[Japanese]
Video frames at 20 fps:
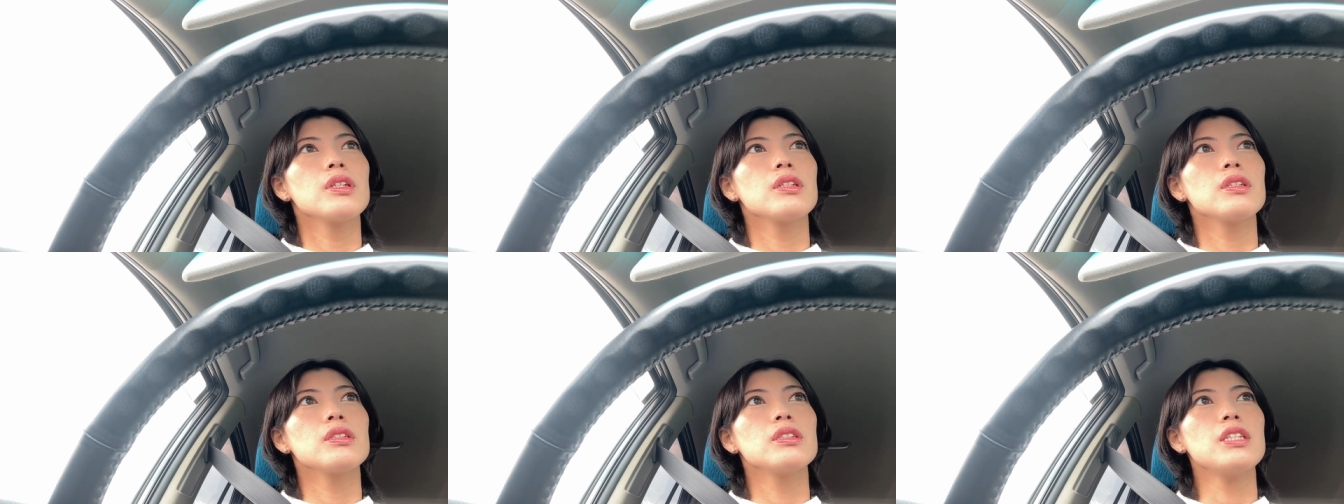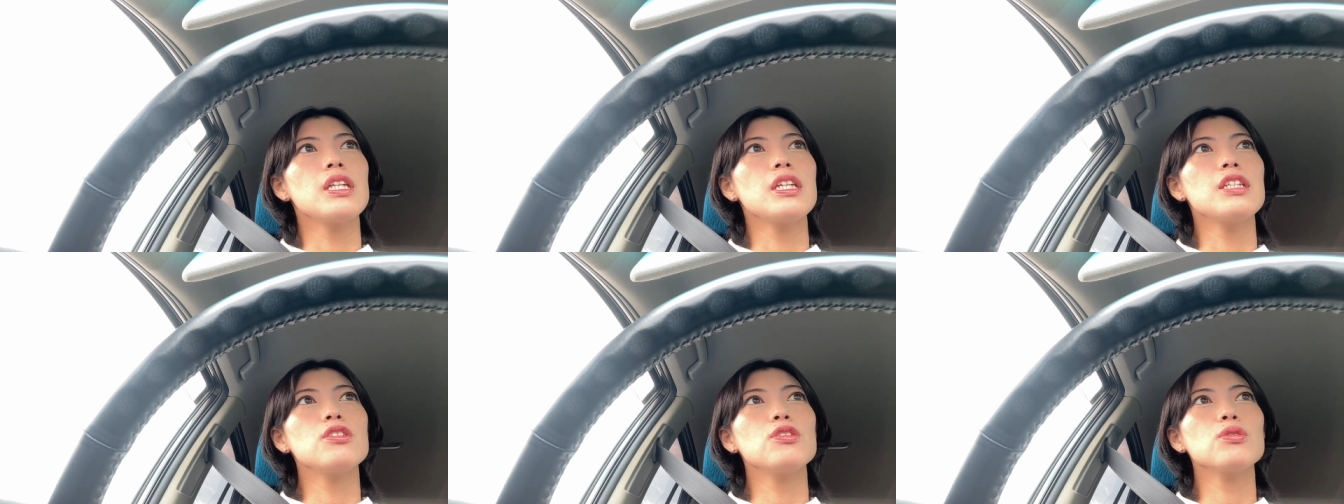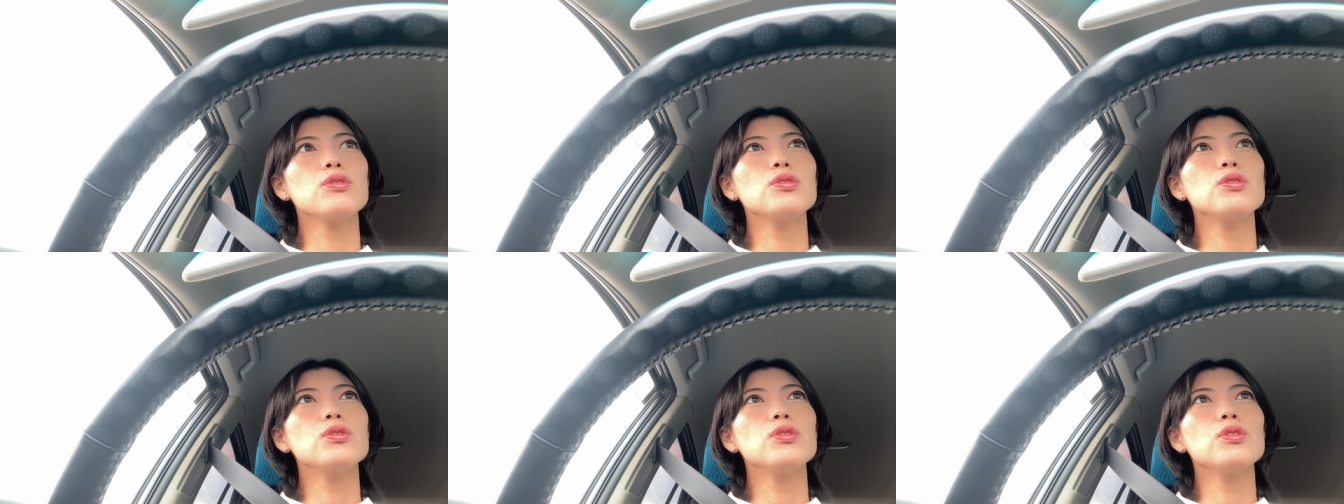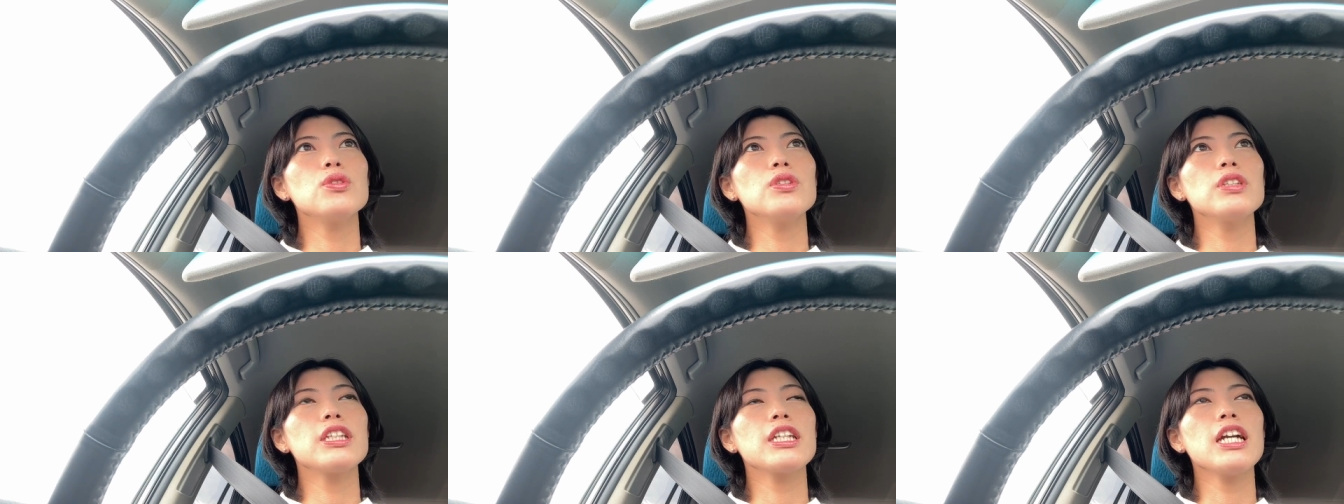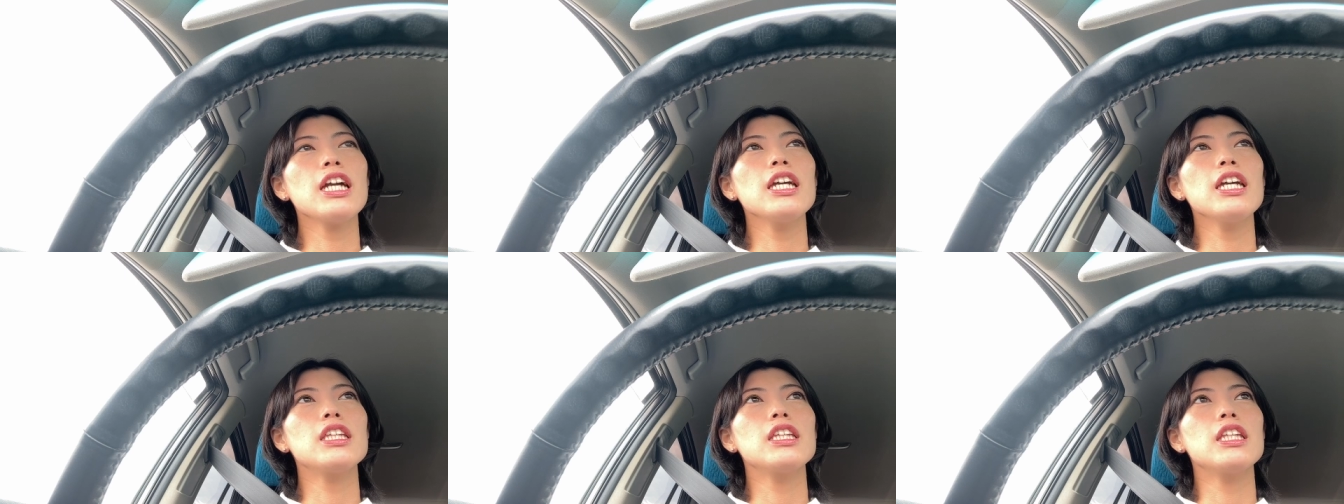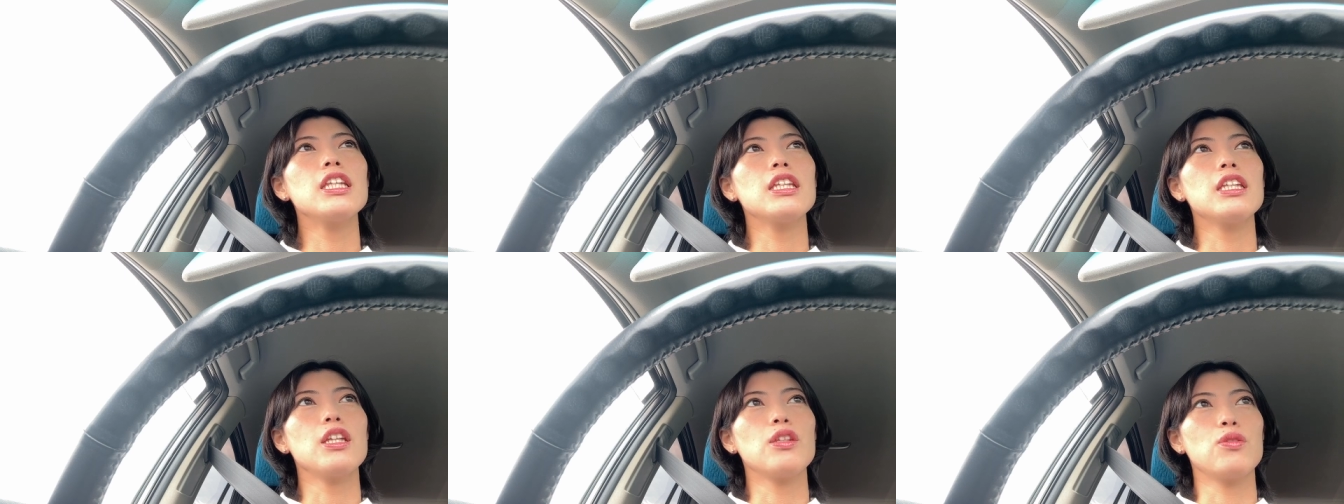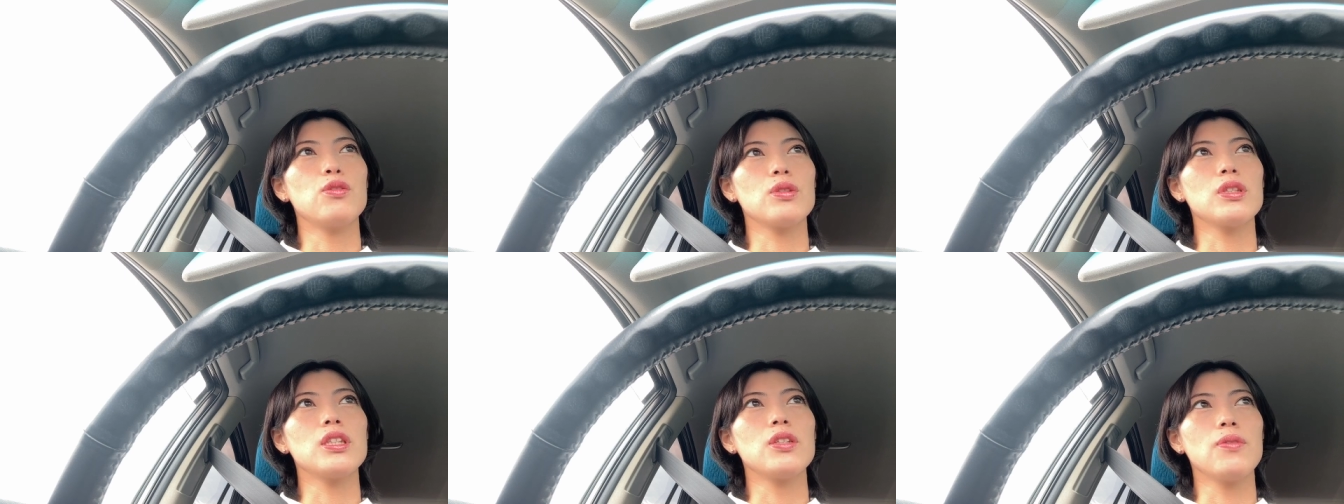接触を控えていた
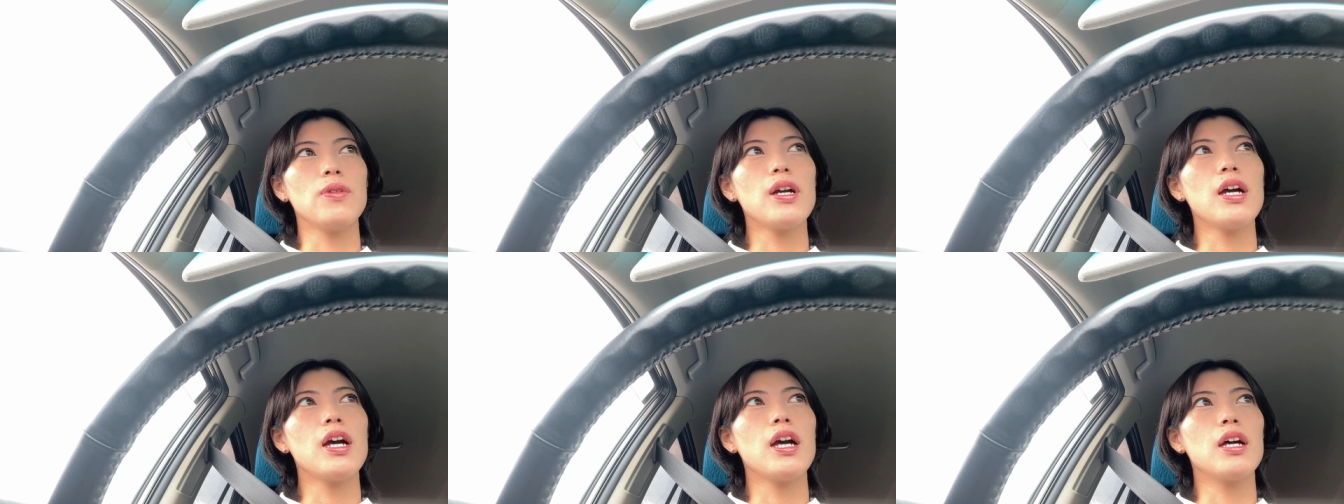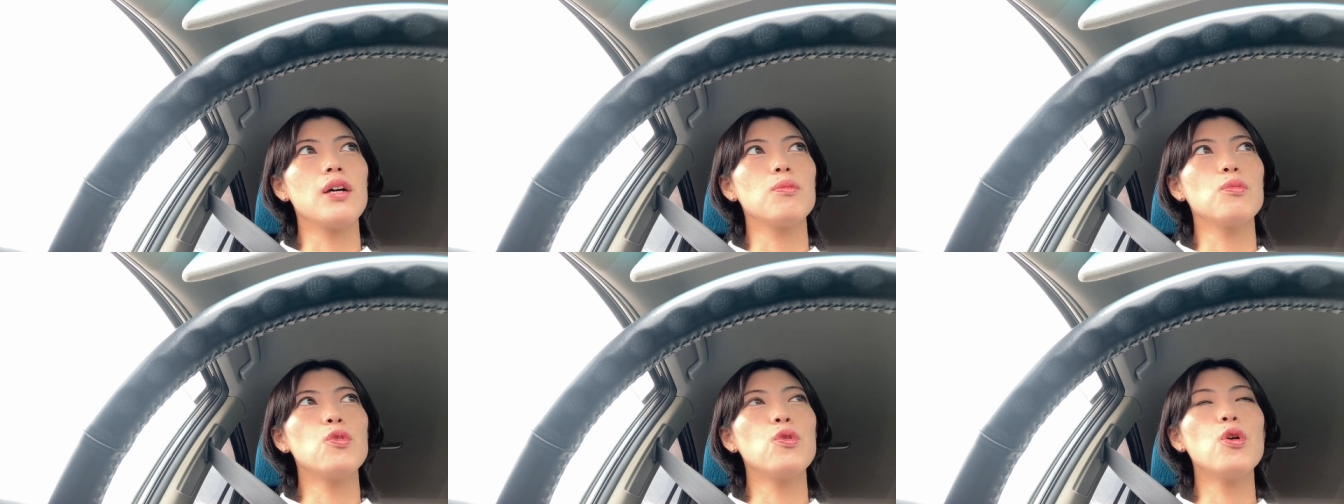時は